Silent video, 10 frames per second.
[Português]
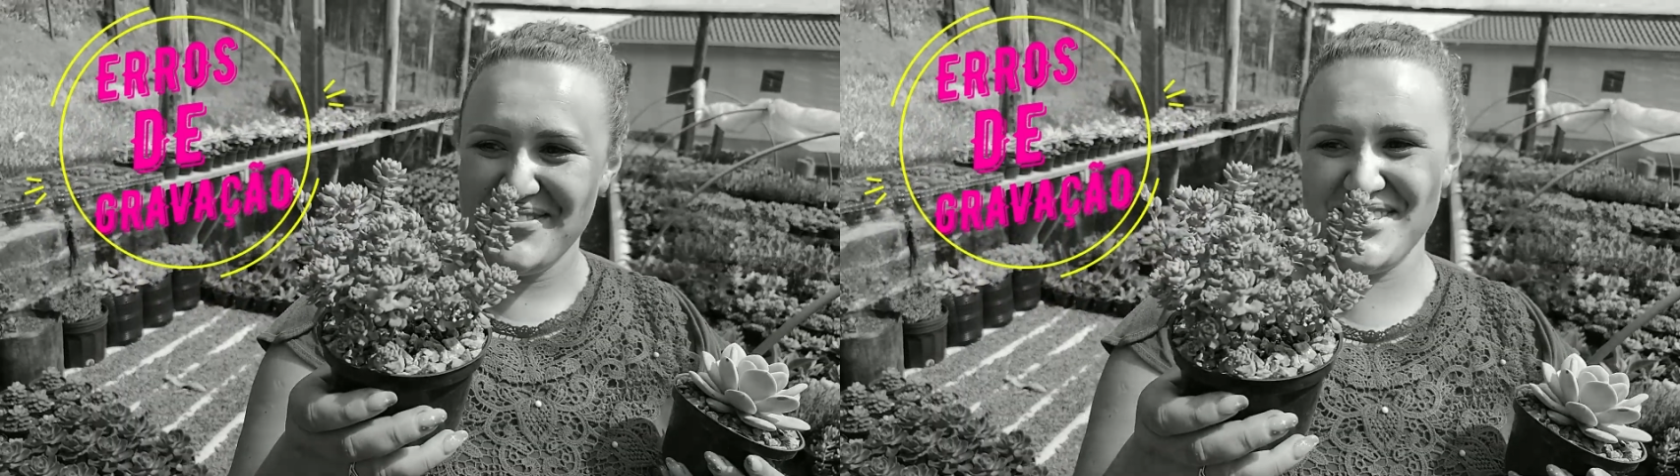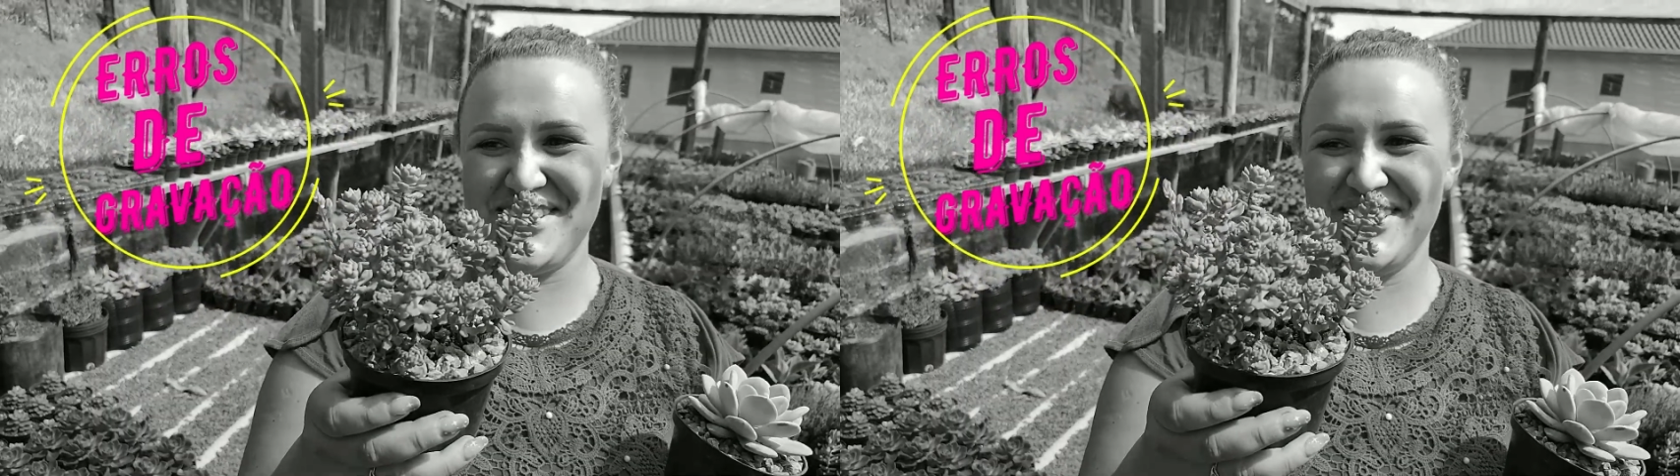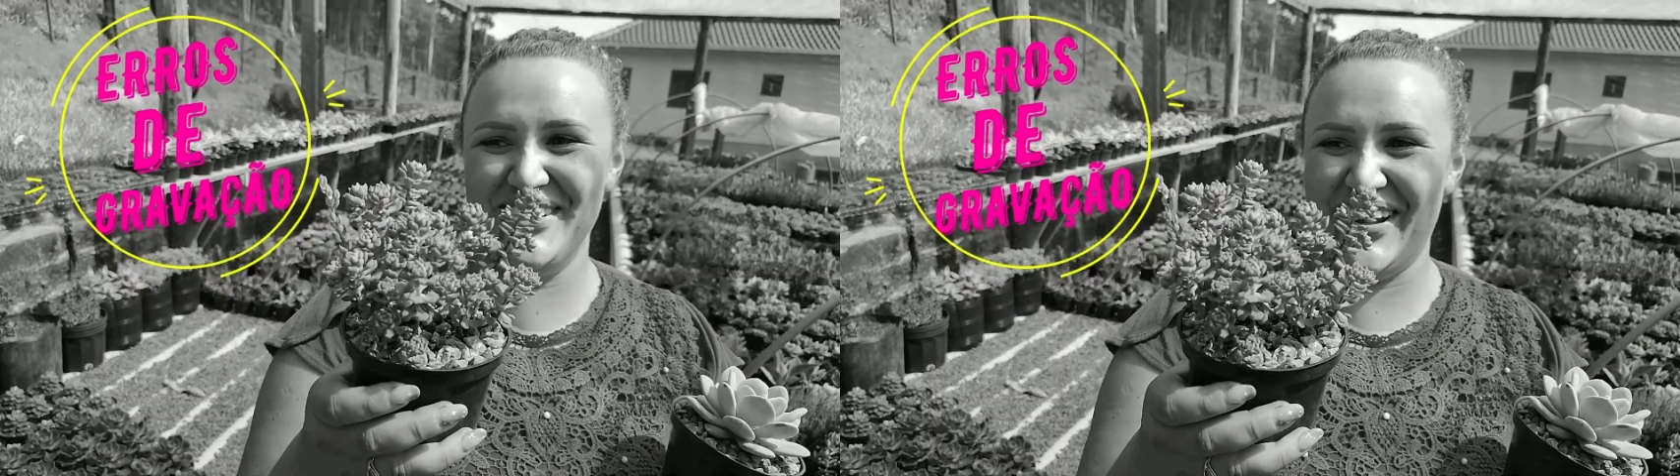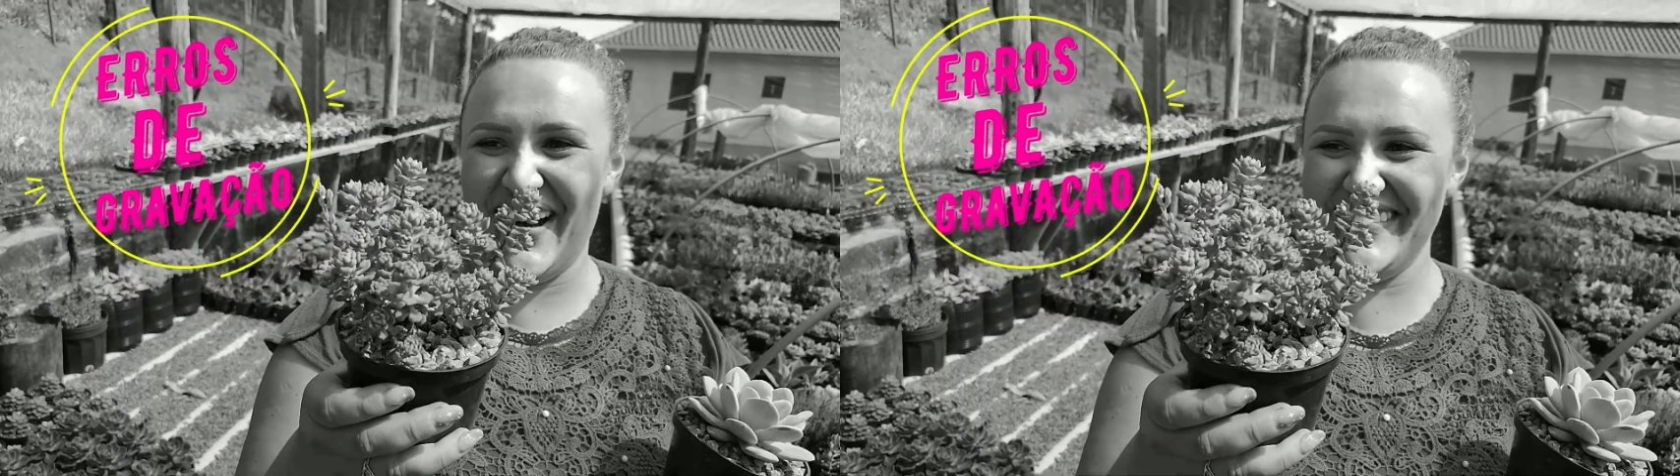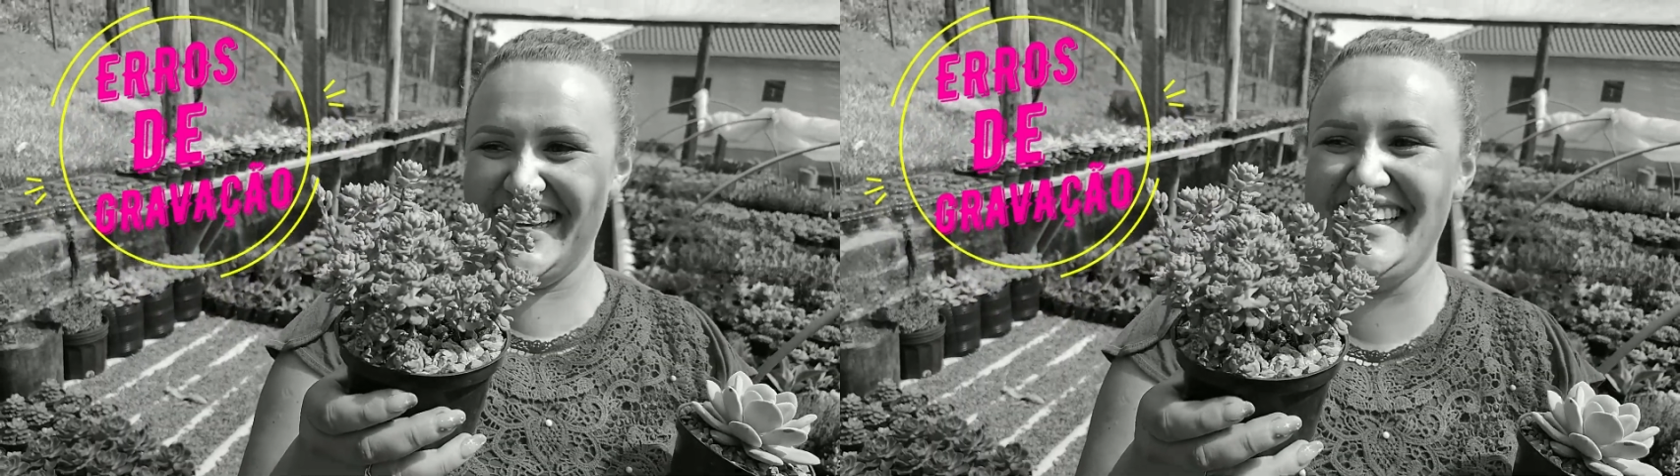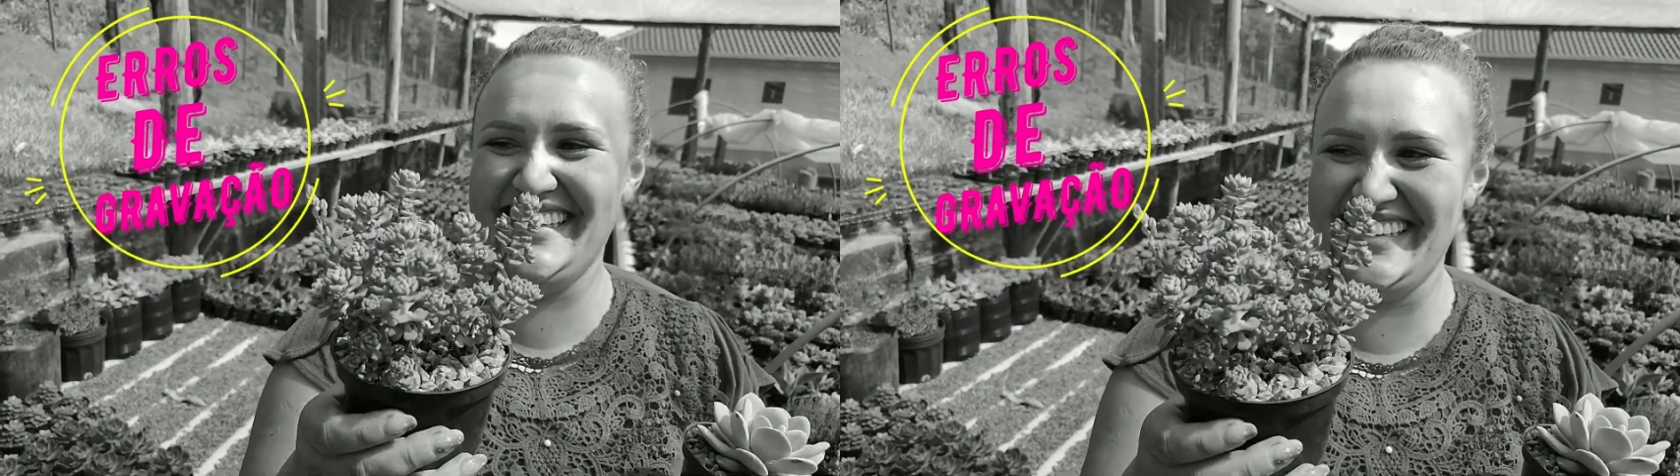Fugiu o nome?